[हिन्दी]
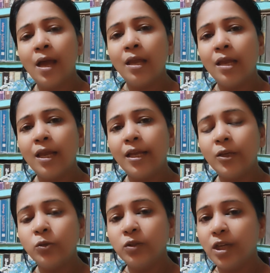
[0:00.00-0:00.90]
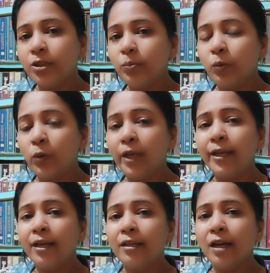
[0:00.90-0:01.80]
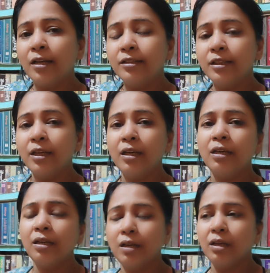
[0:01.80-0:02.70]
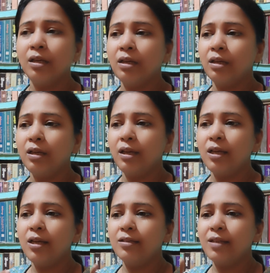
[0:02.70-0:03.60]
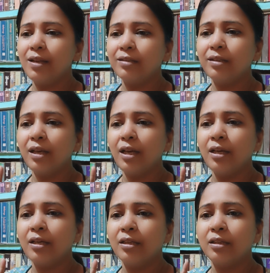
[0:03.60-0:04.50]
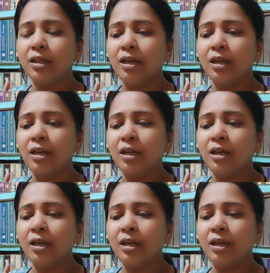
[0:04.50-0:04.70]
लेकिन उसका जो बोलने का अंदाज है ना ऐसा लगता है कितना